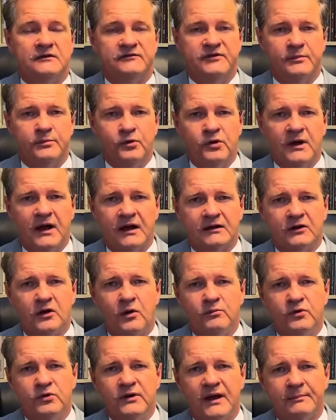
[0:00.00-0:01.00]
Wybucha
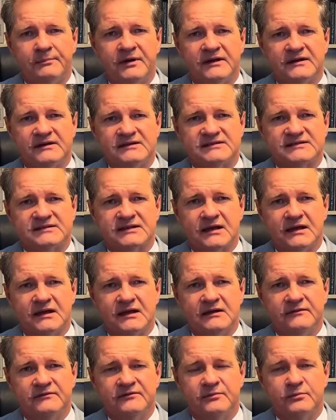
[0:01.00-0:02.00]
komuna
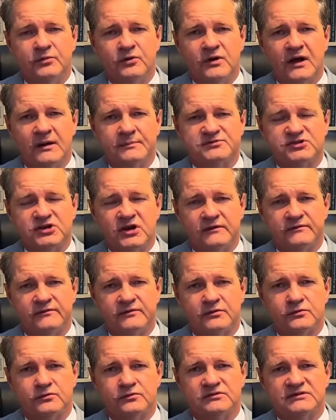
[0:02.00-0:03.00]
paryska, wybucha
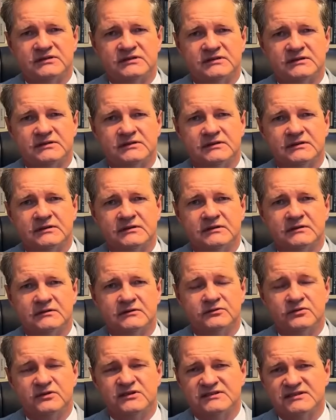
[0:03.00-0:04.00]
przewrót, y,
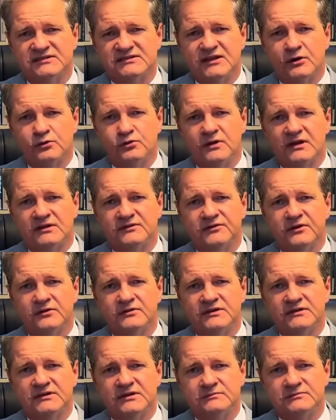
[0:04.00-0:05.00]
który został
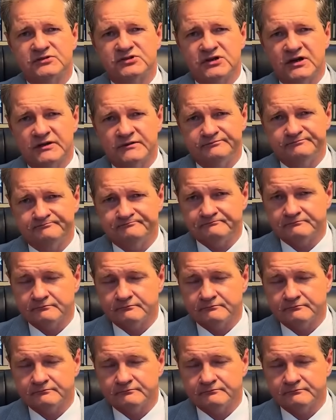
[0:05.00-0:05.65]
ułatwiony tym, że